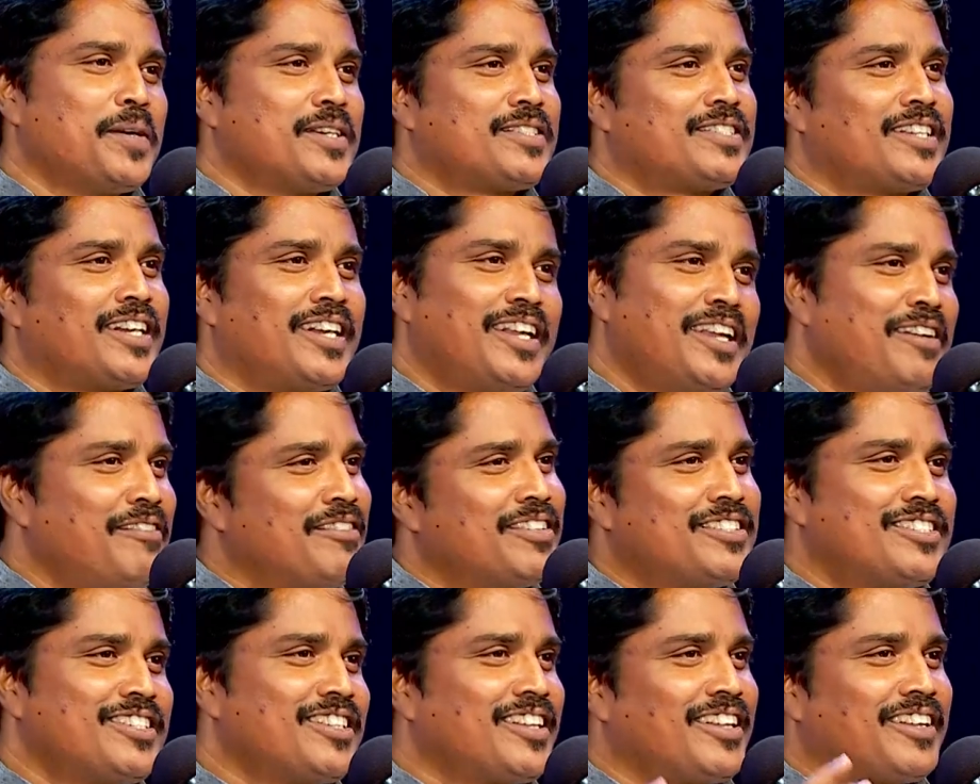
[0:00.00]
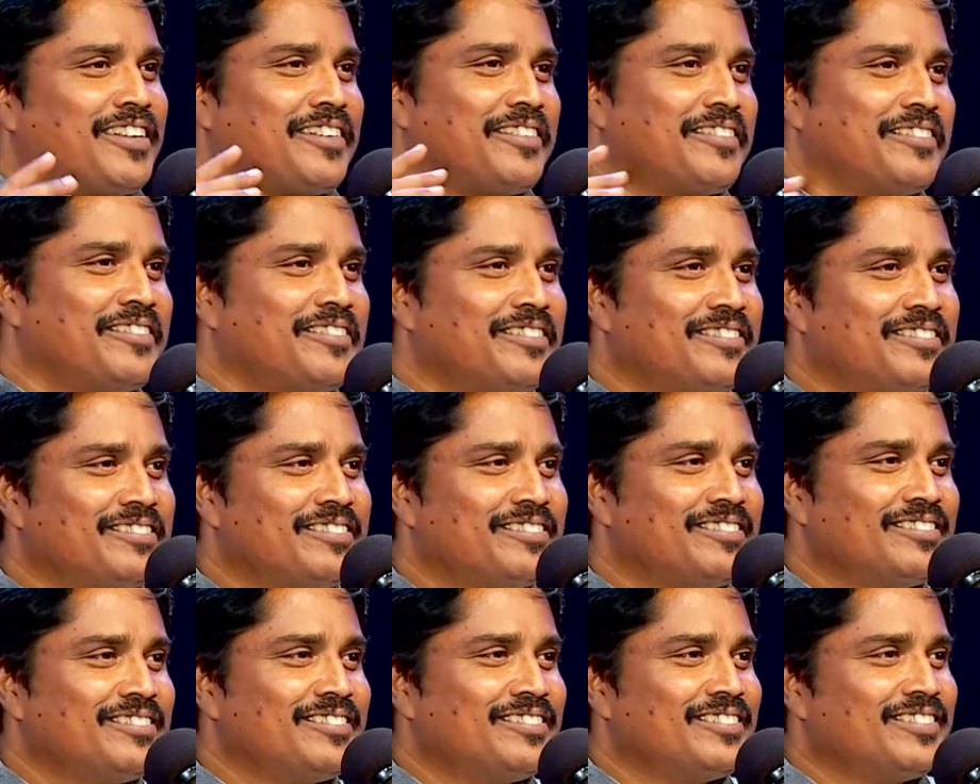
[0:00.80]
பேசுகிறேனேன்னு வச்சிடுறாரு
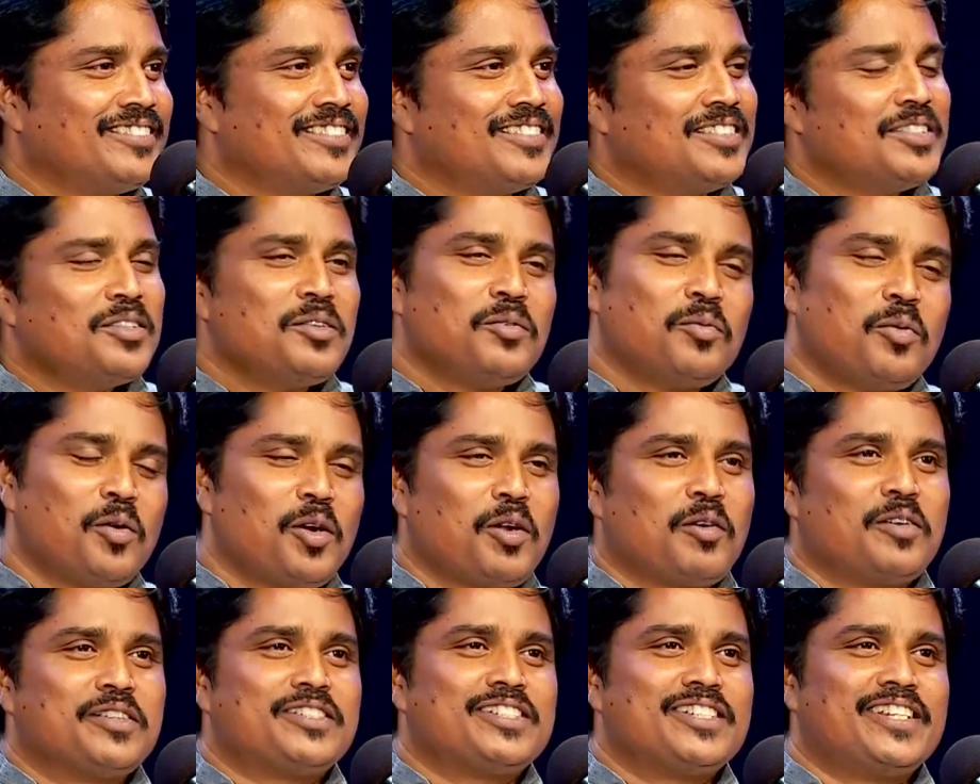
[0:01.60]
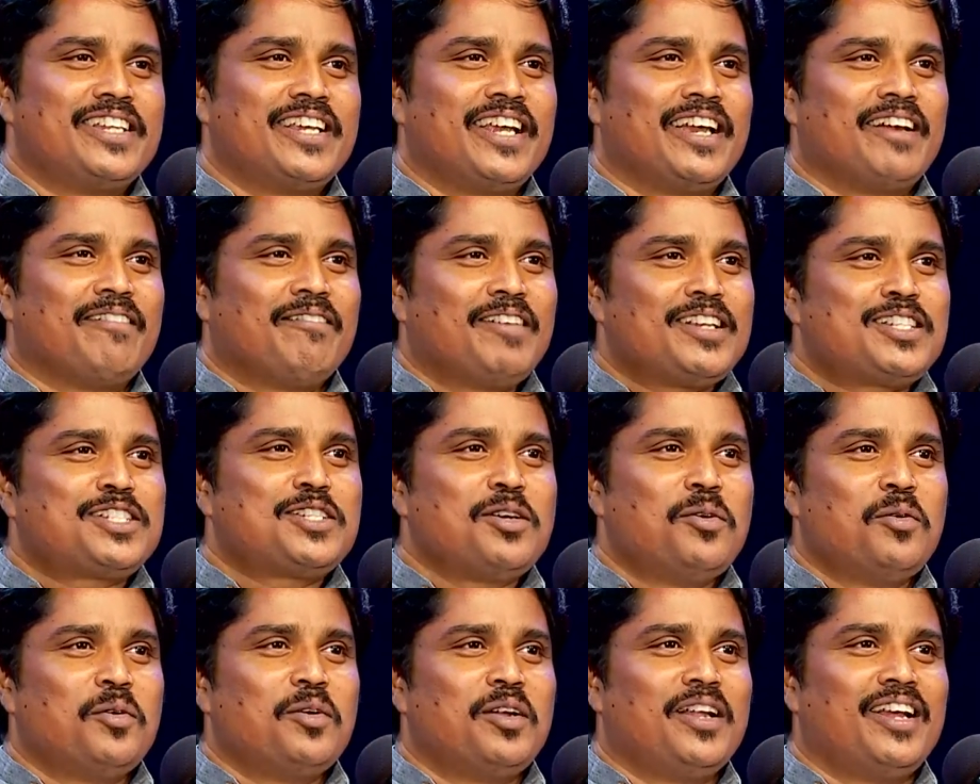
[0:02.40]
ஃபோனை வச்சுட்டீங்க வச்ச
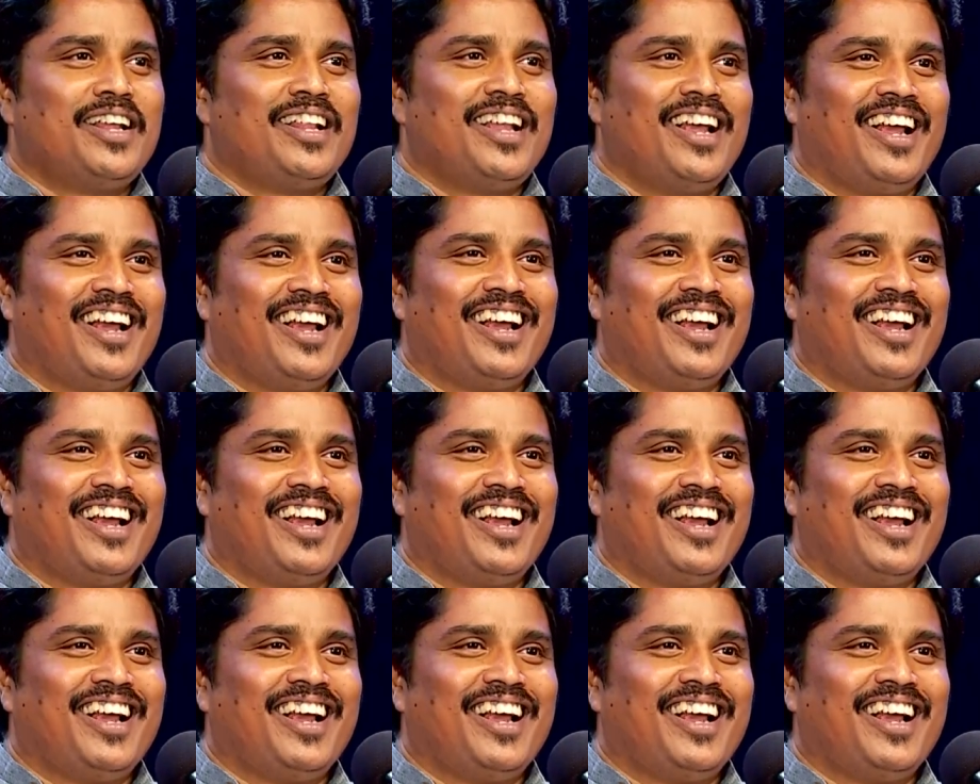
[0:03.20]
உடனே